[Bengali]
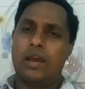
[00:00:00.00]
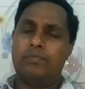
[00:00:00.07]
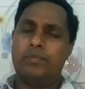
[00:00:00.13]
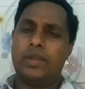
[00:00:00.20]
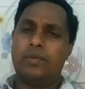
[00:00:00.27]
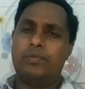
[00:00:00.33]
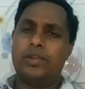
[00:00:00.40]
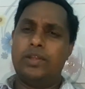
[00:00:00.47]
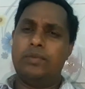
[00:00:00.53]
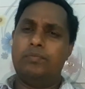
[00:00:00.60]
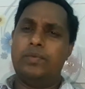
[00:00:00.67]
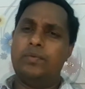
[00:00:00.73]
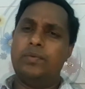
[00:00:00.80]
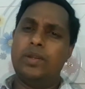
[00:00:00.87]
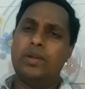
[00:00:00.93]
আপনার প্রতি
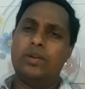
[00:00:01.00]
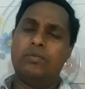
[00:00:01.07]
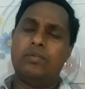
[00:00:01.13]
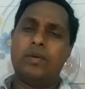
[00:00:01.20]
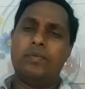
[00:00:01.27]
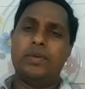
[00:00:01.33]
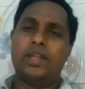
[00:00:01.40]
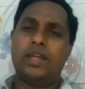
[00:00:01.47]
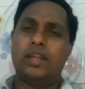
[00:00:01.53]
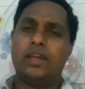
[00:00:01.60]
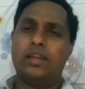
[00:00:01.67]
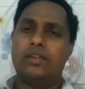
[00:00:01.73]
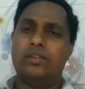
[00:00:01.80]
বিভিন্নভাবে তারা